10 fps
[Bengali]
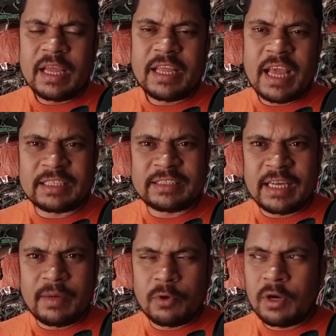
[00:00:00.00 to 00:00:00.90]

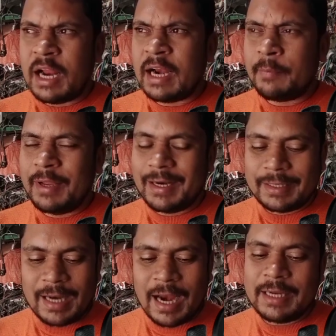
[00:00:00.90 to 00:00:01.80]
ইয়াসেন মোল্লা নামের
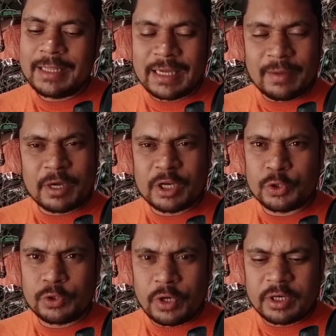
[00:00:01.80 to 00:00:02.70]
একটি আইডি থেকে আমাকে
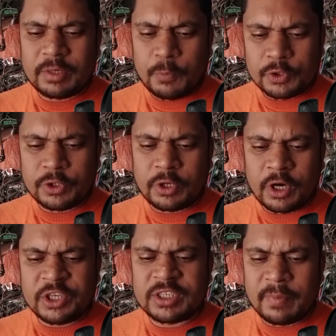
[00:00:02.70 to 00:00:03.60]
সুন্দর একটি প্রশ্ন
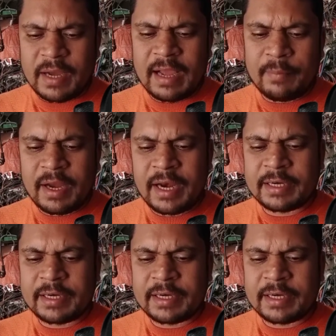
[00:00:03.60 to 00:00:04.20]
করা হয়েছে ভাই আমার